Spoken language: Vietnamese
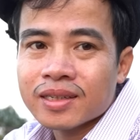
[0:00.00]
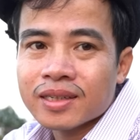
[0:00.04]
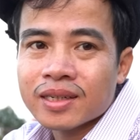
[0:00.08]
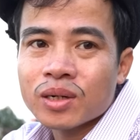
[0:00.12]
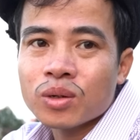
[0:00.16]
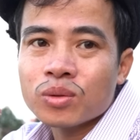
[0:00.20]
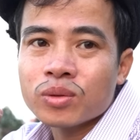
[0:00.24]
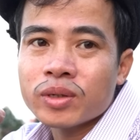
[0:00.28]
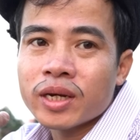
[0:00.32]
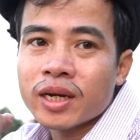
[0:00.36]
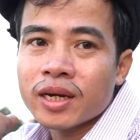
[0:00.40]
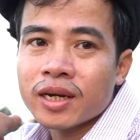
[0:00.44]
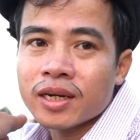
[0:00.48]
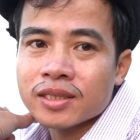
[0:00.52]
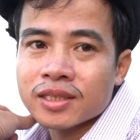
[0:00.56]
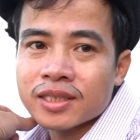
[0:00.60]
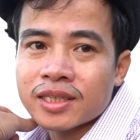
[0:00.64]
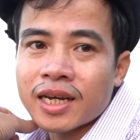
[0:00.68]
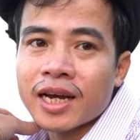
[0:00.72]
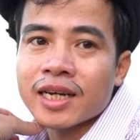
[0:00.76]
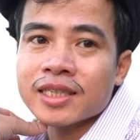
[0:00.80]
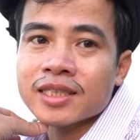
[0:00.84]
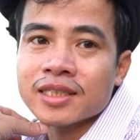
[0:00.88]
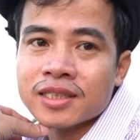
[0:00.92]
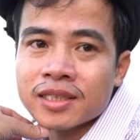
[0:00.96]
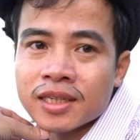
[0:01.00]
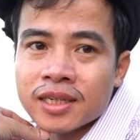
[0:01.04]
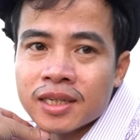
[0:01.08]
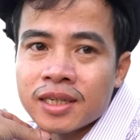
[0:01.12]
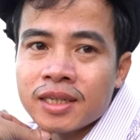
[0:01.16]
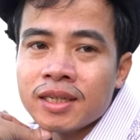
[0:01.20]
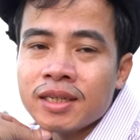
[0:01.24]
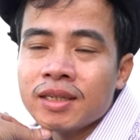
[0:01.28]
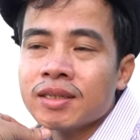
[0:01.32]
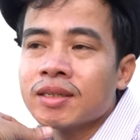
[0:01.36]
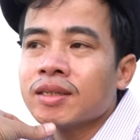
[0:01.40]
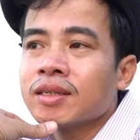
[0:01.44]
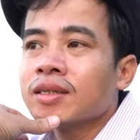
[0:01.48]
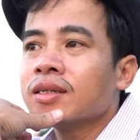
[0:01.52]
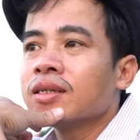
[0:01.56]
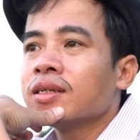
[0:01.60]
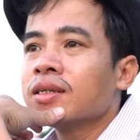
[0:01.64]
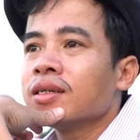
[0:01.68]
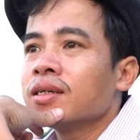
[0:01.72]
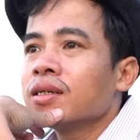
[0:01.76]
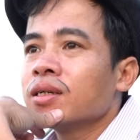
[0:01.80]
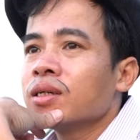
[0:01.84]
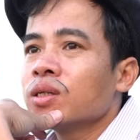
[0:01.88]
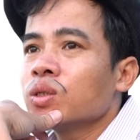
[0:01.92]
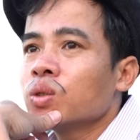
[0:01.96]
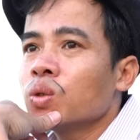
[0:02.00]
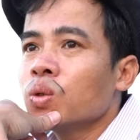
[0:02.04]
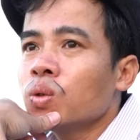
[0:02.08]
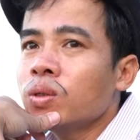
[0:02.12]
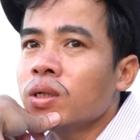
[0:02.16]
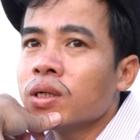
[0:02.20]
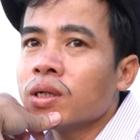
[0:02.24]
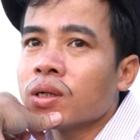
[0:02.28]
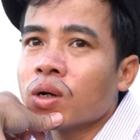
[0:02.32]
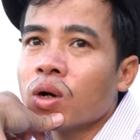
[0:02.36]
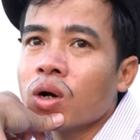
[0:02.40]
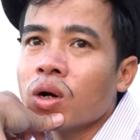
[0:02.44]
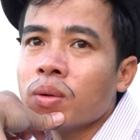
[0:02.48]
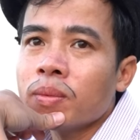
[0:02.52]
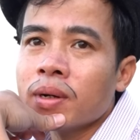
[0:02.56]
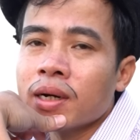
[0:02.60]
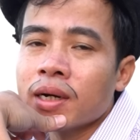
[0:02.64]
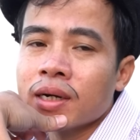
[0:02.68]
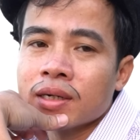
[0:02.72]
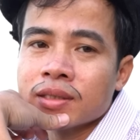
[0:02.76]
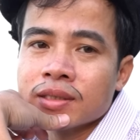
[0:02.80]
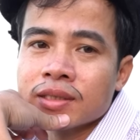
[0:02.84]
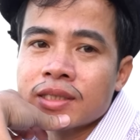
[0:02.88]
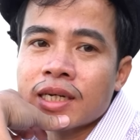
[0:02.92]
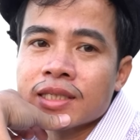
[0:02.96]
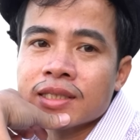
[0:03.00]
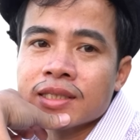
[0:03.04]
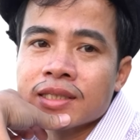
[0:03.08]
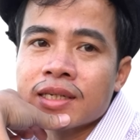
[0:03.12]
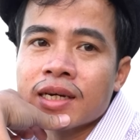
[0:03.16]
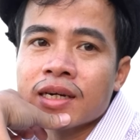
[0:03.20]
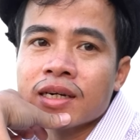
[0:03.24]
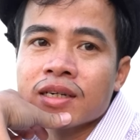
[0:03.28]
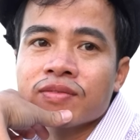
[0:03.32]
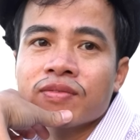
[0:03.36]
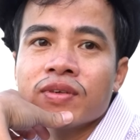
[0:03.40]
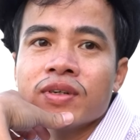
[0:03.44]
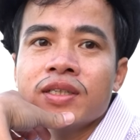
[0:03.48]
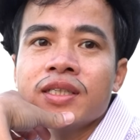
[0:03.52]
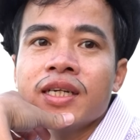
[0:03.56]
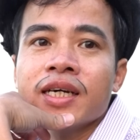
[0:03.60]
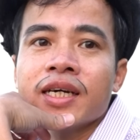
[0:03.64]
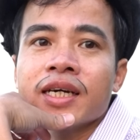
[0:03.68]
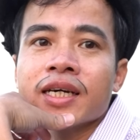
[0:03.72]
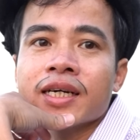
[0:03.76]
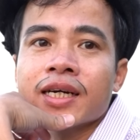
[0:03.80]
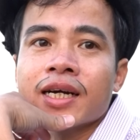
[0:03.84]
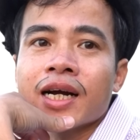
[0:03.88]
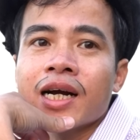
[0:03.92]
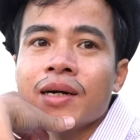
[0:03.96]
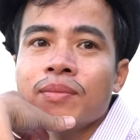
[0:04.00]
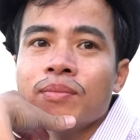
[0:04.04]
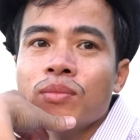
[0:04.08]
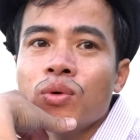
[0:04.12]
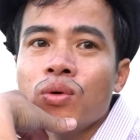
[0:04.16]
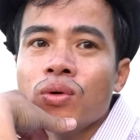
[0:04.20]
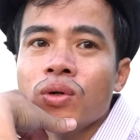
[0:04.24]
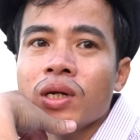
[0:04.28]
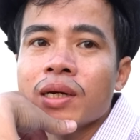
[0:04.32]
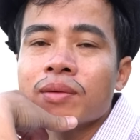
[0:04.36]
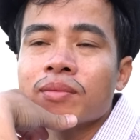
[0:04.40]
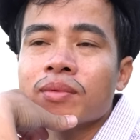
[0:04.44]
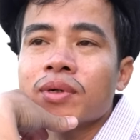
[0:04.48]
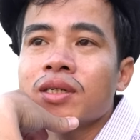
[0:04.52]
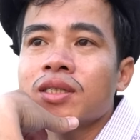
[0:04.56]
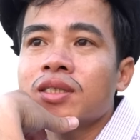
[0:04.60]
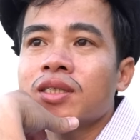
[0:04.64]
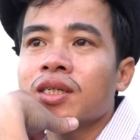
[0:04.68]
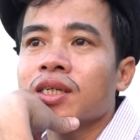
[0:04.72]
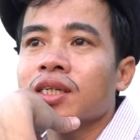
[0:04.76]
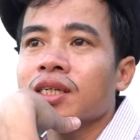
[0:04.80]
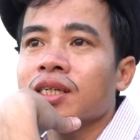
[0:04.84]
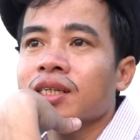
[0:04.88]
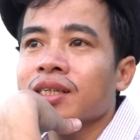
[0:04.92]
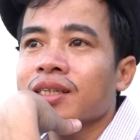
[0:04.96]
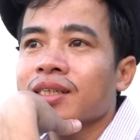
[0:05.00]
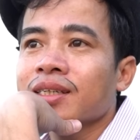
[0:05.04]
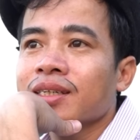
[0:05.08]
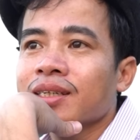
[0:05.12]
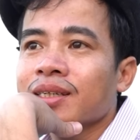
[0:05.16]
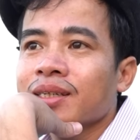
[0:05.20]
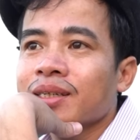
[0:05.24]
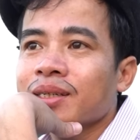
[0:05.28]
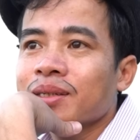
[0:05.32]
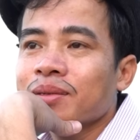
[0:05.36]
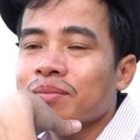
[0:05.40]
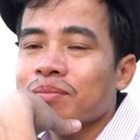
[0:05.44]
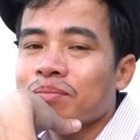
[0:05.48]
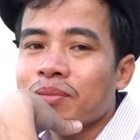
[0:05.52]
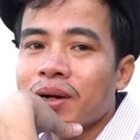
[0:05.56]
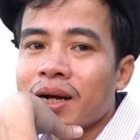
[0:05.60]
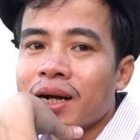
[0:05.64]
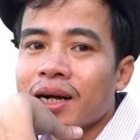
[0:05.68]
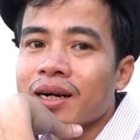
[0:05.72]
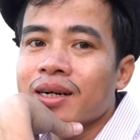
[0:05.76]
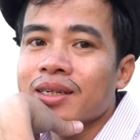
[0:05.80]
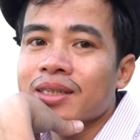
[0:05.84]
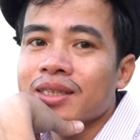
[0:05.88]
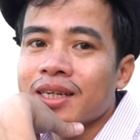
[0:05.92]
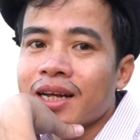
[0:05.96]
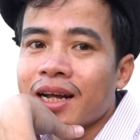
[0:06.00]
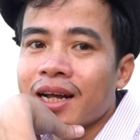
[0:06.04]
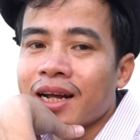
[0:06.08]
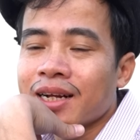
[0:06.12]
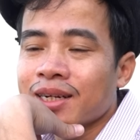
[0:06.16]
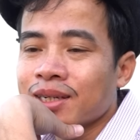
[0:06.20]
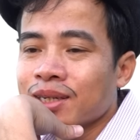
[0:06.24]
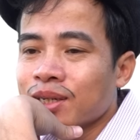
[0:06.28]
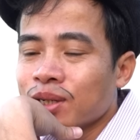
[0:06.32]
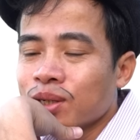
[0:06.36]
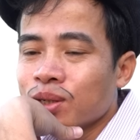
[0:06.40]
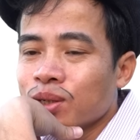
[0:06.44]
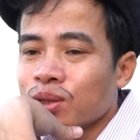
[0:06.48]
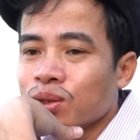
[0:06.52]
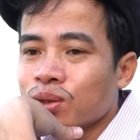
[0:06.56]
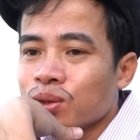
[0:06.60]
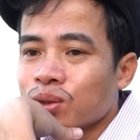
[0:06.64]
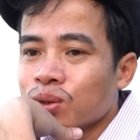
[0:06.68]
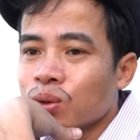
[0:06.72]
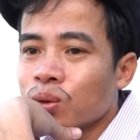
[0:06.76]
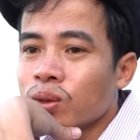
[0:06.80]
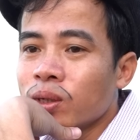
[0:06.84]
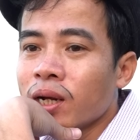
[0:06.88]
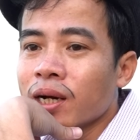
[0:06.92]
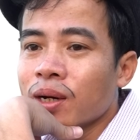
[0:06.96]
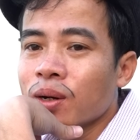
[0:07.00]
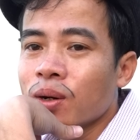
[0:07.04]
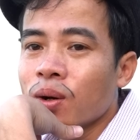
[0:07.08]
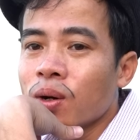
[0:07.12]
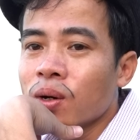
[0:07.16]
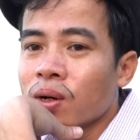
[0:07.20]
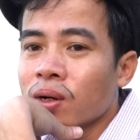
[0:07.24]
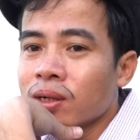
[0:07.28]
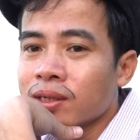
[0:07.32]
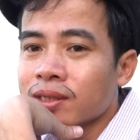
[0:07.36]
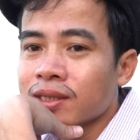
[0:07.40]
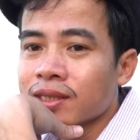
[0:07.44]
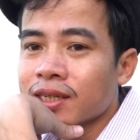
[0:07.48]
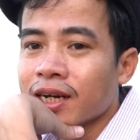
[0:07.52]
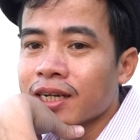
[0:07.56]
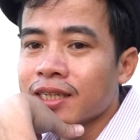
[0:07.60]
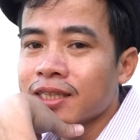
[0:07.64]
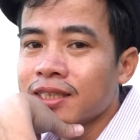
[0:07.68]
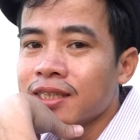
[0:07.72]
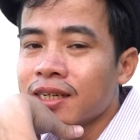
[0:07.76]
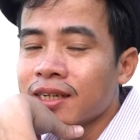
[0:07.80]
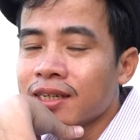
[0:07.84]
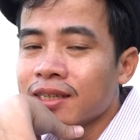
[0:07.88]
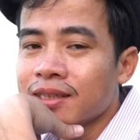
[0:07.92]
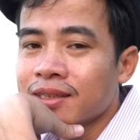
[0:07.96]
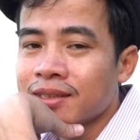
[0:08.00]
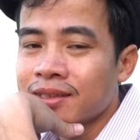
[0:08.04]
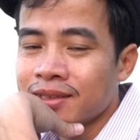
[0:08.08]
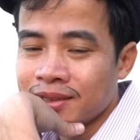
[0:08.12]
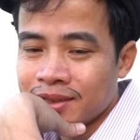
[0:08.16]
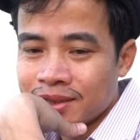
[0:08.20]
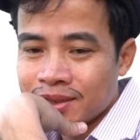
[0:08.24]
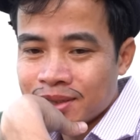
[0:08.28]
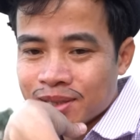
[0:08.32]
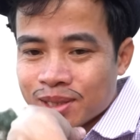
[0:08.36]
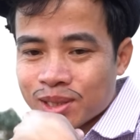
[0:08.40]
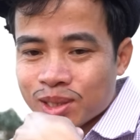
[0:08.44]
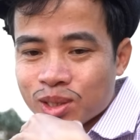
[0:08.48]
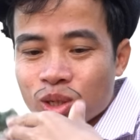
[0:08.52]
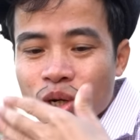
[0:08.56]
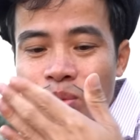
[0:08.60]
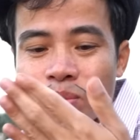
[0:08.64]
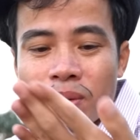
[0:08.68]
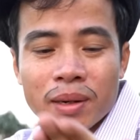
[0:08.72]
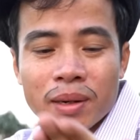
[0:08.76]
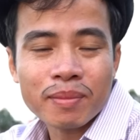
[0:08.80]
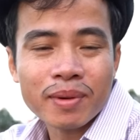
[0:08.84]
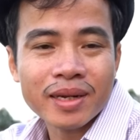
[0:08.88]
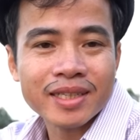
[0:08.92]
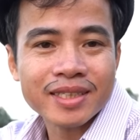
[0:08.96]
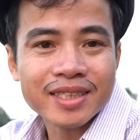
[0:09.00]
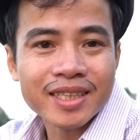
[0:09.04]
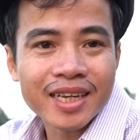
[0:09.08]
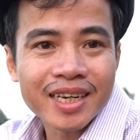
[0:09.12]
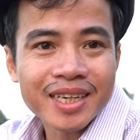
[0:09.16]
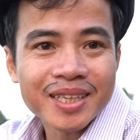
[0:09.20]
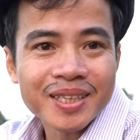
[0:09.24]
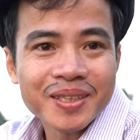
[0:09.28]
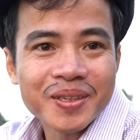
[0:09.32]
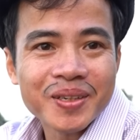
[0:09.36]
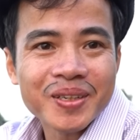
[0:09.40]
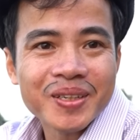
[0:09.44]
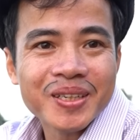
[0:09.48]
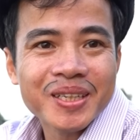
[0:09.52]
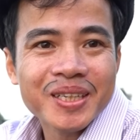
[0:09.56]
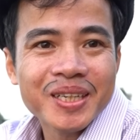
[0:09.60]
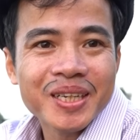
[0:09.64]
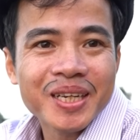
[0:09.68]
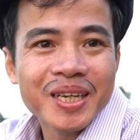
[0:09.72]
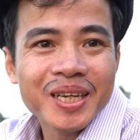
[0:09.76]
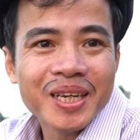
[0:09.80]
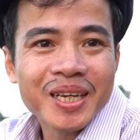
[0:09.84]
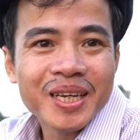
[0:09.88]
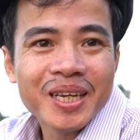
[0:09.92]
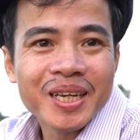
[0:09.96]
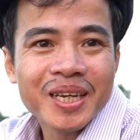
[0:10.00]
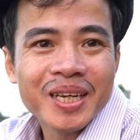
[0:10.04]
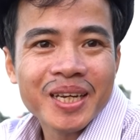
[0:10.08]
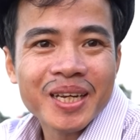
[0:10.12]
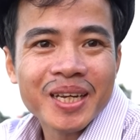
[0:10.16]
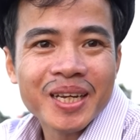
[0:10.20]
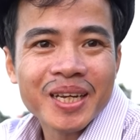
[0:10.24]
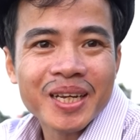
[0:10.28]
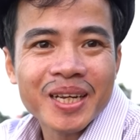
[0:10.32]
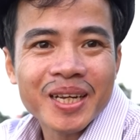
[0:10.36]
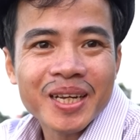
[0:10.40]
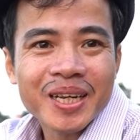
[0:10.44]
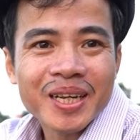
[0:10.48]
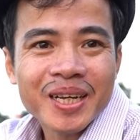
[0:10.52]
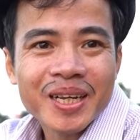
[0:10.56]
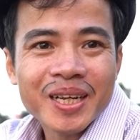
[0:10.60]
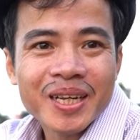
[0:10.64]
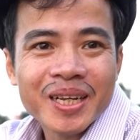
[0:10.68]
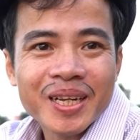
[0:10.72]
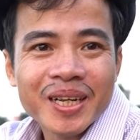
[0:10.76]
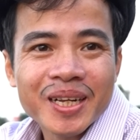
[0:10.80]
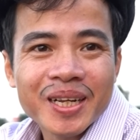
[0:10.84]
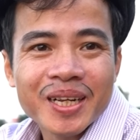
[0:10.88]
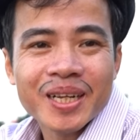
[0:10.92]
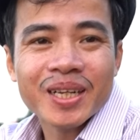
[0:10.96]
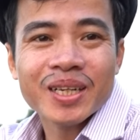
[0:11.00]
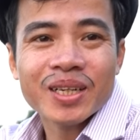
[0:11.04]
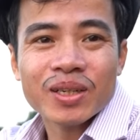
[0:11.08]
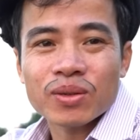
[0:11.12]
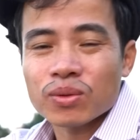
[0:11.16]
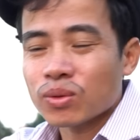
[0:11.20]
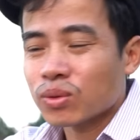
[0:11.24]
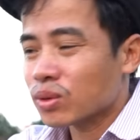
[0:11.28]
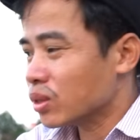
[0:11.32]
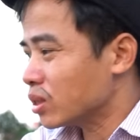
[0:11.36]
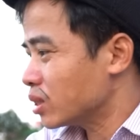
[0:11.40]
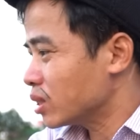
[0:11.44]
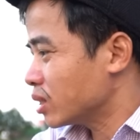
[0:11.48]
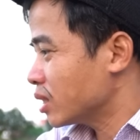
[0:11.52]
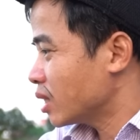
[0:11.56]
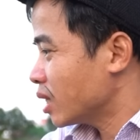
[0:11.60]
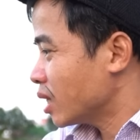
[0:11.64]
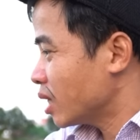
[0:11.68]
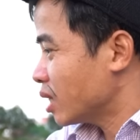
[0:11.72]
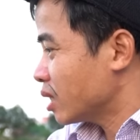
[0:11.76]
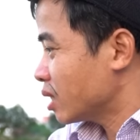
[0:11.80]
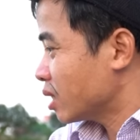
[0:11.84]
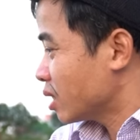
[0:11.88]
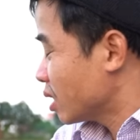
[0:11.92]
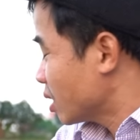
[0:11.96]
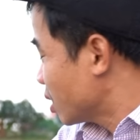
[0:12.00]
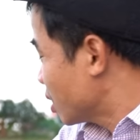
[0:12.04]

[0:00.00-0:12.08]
Câu để giải trí, chú đừng có mà đặt nặng vấn đề cá mú làm cái gì. Mà ở nhà Chú đã có con cá giếc to bàn tay rồi cần gì. Ui giời,